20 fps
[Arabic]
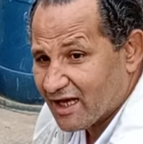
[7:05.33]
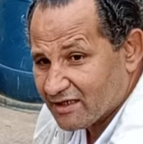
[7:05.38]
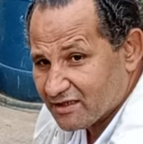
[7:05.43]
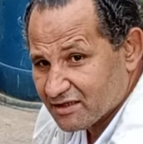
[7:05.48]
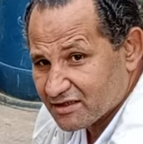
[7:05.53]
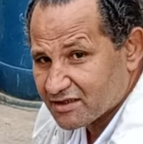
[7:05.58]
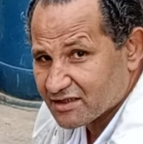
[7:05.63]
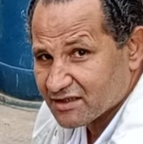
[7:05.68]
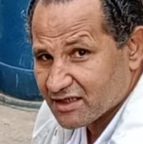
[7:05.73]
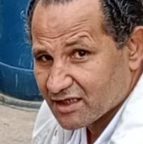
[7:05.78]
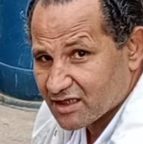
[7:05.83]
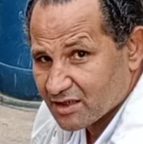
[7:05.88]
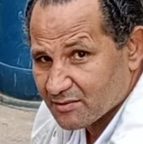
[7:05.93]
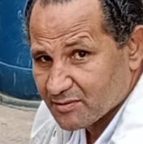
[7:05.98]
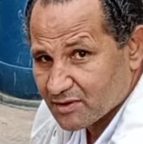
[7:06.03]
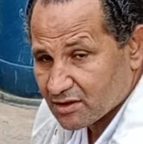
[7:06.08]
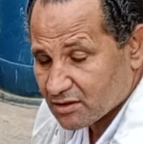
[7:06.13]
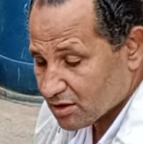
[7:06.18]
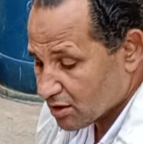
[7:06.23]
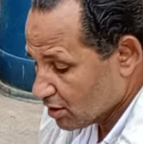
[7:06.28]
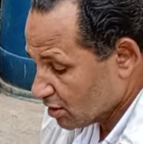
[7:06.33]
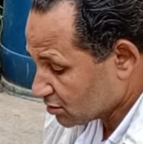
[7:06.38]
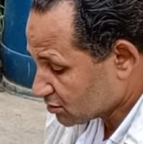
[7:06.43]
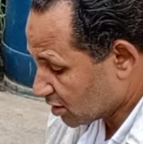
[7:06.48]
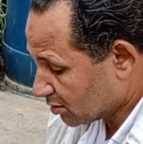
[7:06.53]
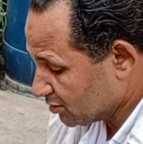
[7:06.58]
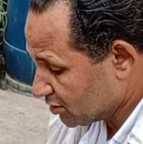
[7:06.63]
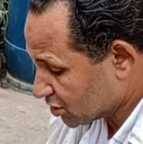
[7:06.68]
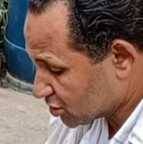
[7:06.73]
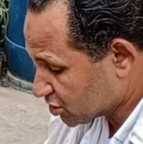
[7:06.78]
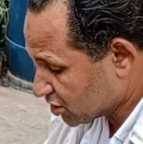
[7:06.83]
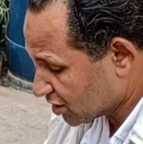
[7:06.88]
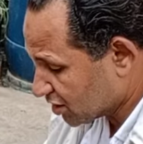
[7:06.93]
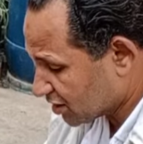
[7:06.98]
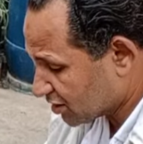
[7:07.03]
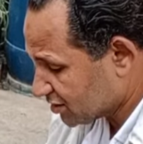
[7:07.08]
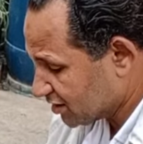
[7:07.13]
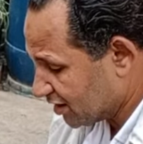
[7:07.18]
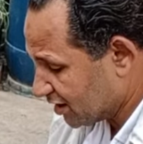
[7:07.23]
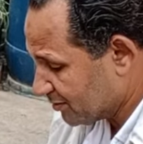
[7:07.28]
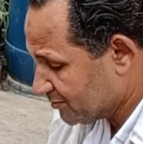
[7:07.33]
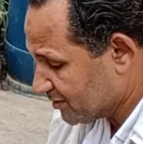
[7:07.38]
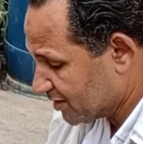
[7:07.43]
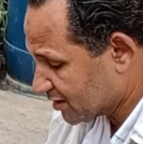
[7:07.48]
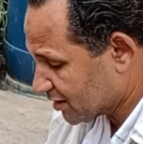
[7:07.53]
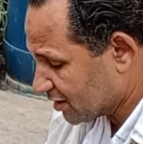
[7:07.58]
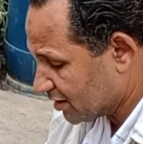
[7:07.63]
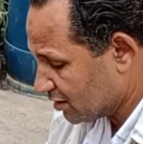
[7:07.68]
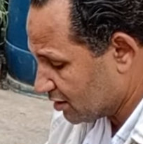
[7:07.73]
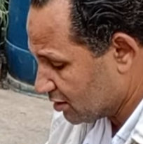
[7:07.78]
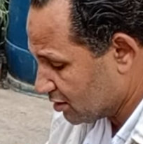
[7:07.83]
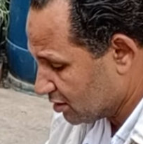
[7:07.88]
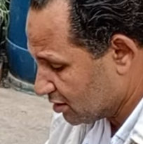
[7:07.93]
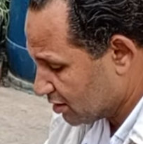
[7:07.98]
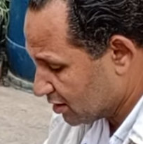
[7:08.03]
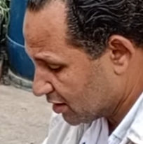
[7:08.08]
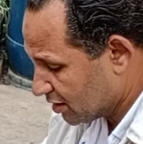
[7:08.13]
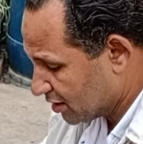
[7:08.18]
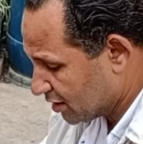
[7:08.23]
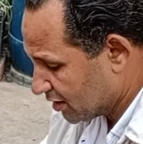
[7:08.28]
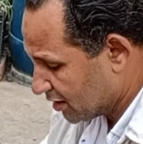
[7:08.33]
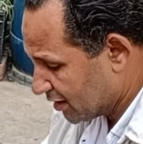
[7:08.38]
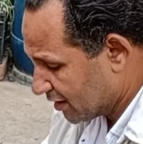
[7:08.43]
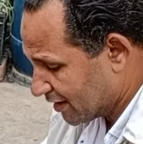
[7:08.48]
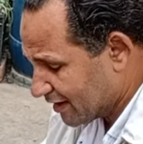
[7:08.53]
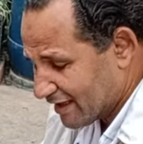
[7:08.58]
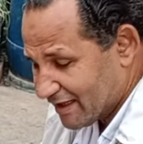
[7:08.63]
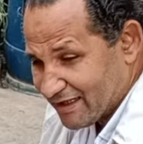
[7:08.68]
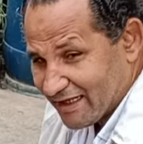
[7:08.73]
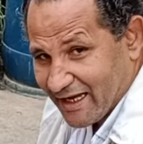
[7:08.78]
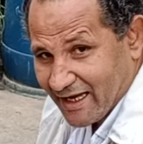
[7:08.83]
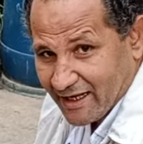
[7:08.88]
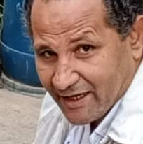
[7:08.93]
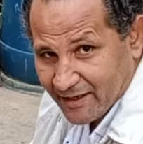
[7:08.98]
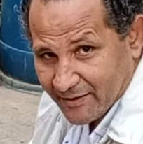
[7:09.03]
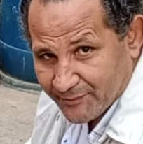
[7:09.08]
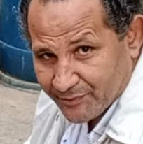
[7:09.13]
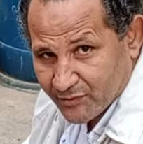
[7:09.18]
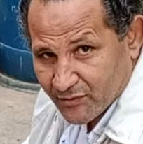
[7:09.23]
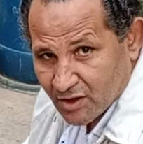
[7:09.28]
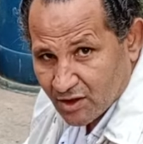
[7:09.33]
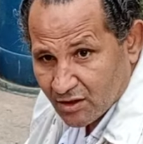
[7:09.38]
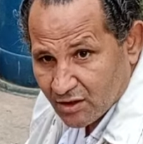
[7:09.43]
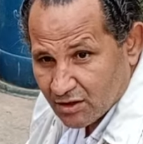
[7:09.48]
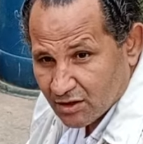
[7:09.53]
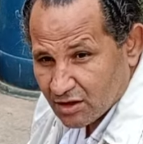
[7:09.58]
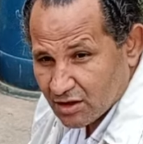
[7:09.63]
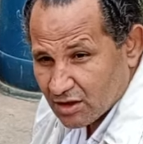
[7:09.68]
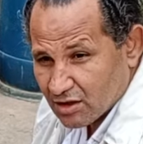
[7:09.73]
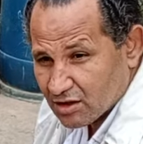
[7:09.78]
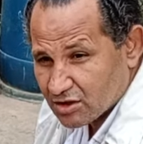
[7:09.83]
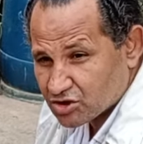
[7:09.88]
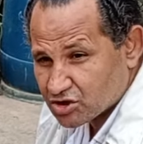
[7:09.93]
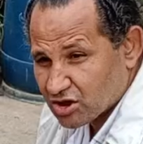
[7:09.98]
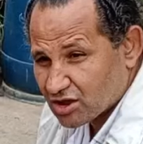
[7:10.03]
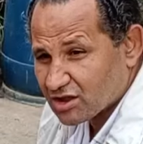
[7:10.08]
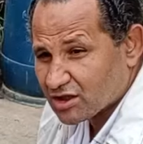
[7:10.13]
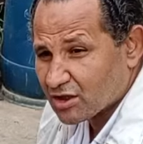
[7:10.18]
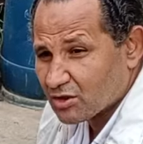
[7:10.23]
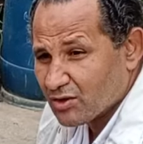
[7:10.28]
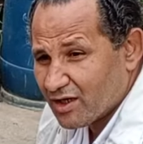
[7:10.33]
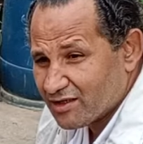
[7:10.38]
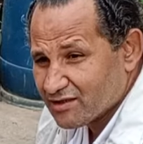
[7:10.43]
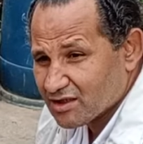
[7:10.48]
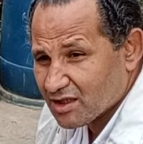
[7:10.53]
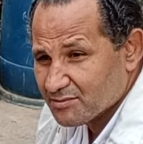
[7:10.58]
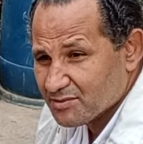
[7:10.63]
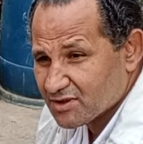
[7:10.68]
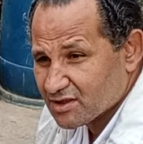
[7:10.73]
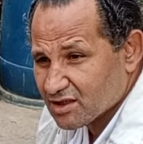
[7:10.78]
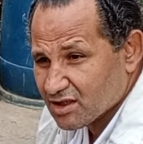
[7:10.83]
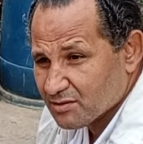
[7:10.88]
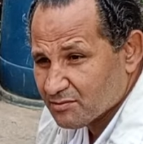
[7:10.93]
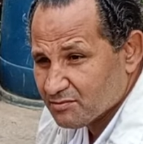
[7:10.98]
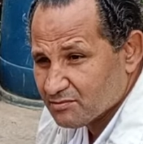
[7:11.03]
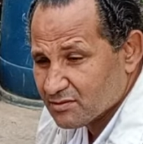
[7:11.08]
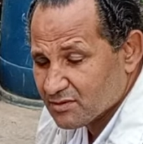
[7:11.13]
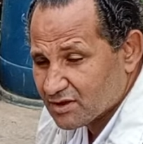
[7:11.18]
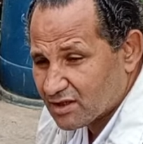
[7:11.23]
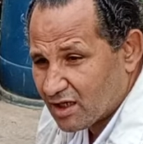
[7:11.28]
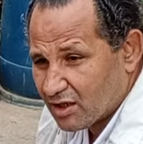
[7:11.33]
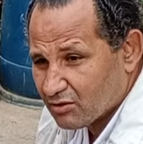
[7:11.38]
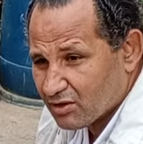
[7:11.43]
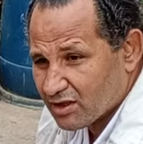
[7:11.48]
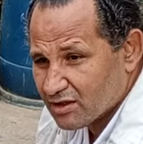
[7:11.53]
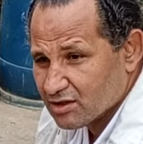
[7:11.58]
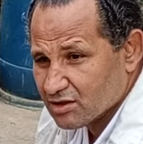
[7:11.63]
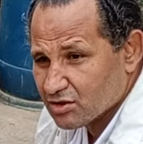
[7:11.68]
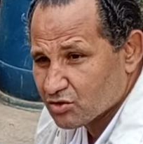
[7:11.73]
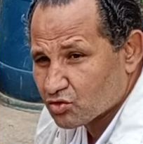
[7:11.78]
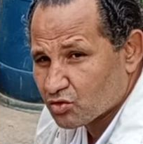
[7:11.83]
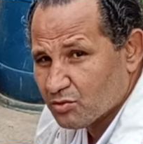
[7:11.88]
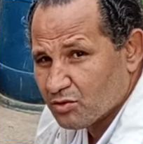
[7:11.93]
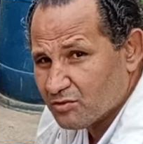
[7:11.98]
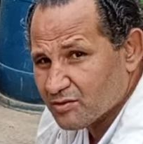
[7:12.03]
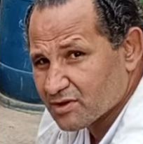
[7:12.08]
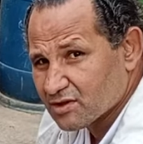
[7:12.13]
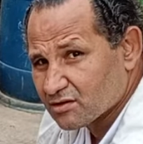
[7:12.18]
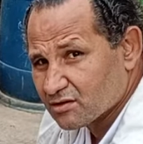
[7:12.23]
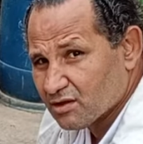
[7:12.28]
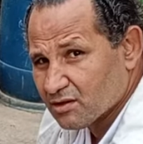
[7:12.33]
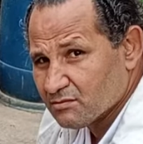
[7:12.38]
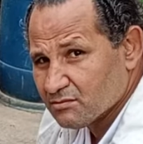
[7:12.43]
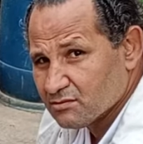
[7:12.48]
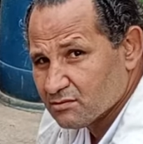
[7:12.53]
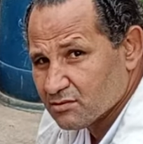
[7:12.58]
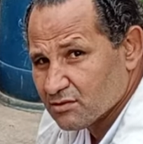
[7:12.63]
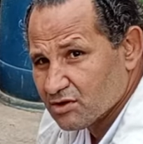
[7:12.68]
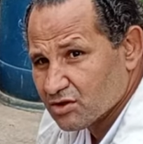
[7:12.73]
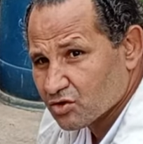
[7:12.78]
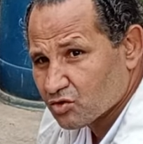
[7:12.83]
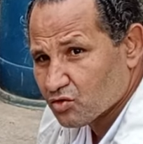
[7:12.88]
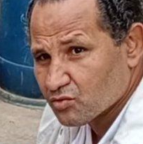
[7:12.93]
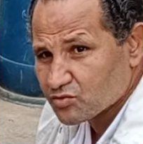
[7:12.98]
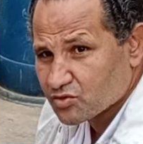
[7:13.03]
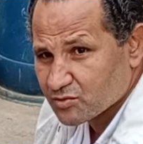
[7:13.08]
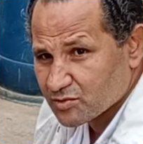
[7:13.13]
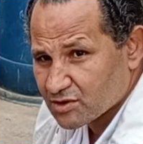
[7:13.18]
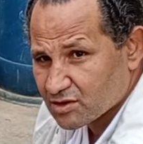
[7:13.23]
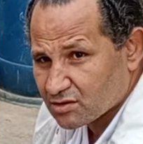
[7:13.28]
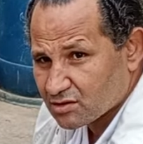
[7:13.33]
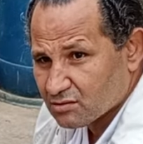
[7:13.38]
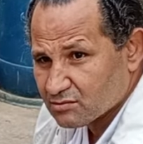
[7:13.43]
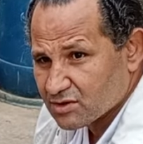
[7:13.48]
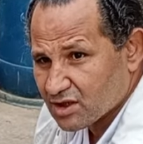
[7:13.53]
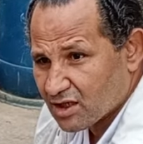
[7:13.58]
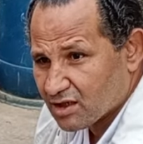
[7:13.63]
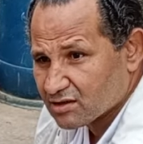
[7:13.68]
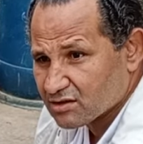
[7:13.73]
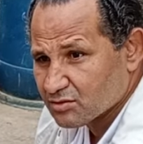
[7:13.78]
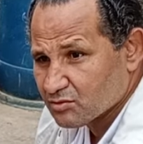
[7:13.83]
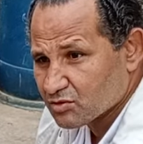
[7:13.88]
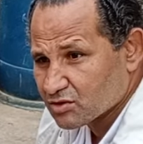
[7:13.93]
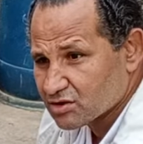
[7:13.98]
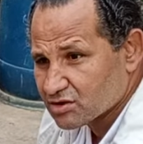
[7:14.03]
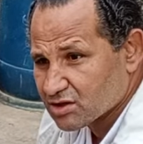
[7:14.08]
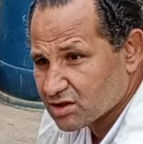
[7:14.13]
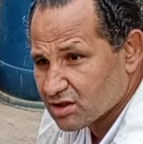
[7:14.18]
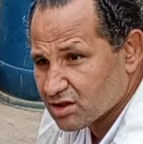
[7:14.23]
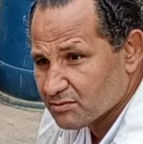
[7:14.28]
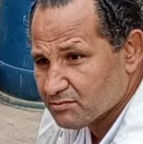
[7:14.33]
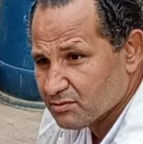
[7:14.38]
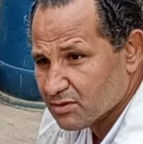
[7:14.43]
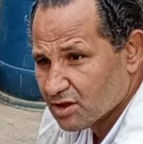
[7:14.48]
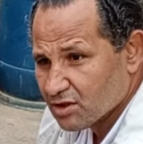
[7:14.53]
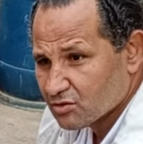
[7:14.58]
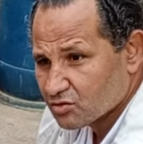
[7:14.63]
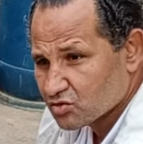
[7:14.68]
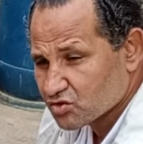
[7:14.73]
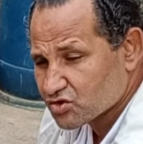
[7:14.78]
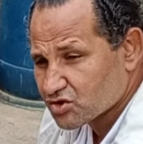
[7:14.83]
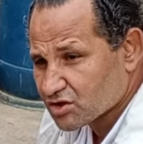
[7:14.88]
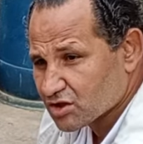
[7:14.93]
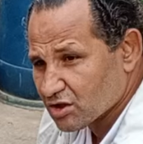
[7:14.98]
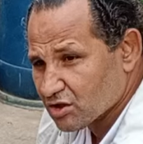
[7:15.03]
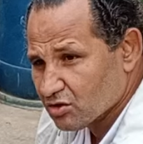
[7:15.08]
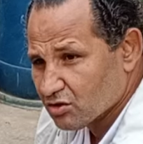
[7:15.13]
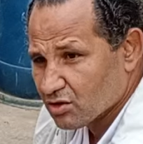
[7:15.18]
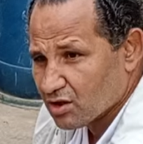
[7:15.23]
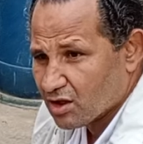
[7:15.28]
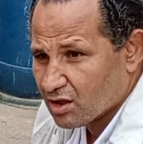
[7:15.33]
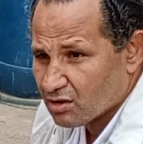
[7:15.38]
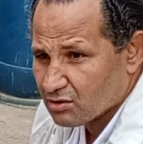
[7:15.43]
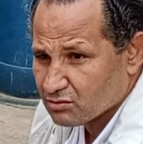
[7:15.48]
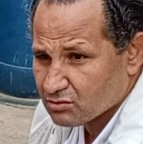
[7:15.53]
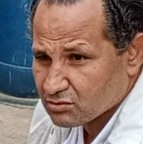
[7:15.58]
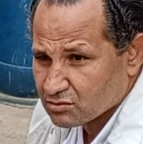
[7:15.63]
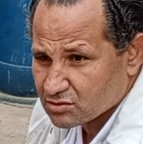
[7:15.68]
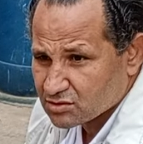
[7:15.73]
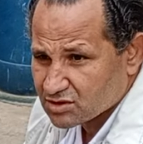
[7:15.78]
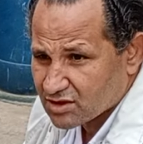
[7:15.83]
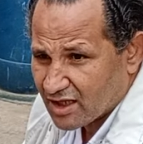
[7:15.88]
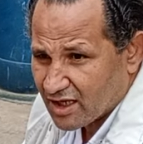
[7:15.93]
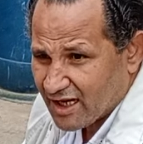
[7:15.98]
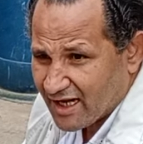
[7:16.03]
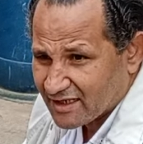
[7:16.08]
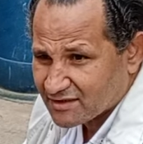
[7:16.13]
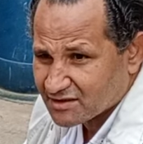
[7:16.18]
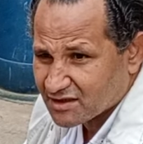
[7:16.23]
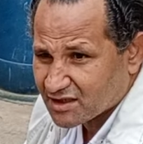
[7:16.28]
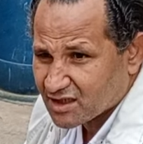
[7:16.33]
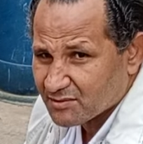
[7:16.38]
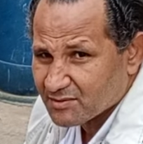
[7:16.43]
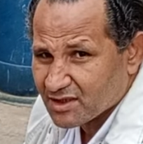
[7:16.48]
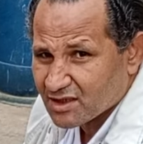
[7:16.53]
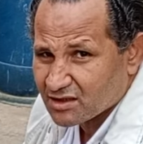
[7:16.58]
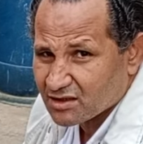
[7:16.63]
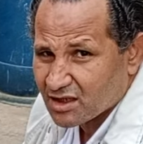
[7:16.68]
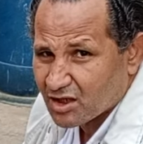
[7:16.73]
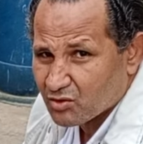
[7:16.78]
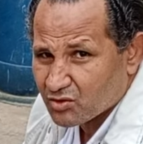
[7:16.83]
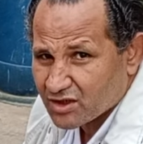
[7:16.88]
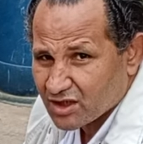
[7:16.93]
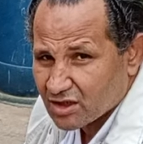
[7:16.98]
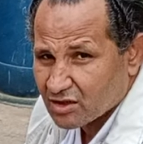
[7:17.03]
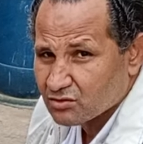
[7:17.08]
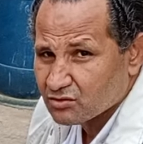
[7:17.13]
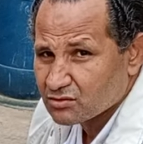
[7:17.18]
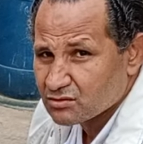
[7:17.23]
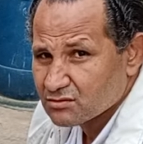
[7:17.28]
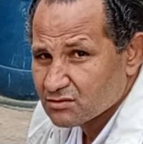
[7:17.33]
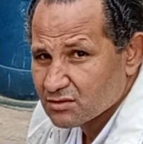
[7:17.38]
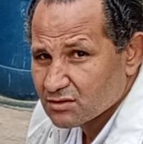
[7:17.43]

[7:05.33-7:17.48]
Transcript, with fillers: عن كده كمان طب هي الشجره دي لما انا آه، آه، اقلعها الشجره الواحده بتجيب من حوالي 400 جرام ل 500 جرام يعني ممكن تجيب نص كيلو او تعدي كمان او كيلو